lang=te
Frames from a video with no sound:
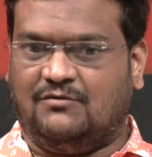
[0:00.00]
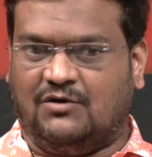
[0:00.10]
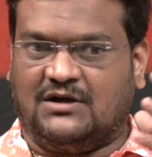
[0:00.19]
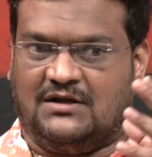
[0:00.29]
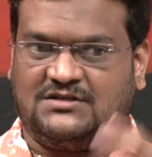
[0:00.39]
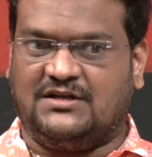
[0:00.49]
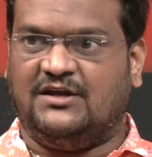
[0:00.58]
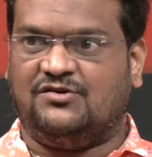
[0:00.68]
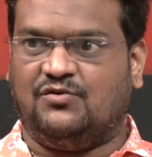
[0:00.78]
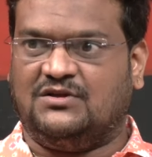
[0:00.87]
ఒక
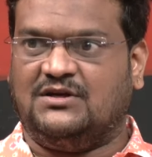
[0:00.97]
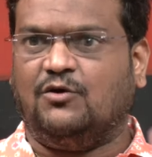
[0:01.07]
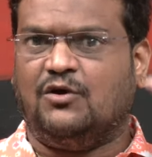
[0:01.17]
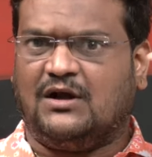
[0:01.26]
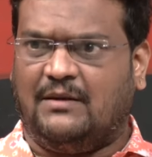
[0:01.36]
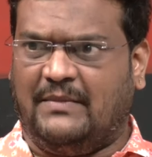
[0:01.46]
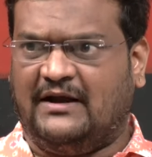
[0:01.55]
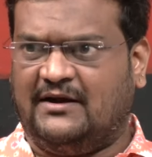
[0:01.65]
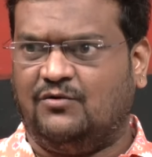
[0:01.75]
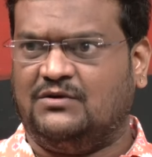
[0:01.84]
స్టేజ్కి వచ్చాక ఒక
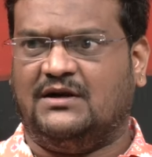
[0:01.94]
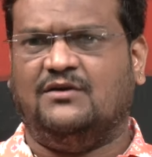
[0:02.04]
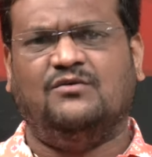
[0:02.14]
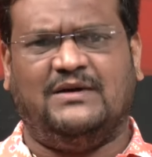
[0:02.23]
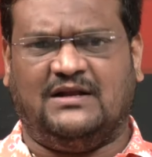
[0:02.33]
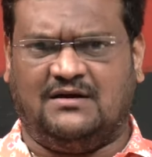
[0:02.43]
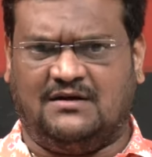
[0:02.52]
కమాండర్ ఉంటాడు మన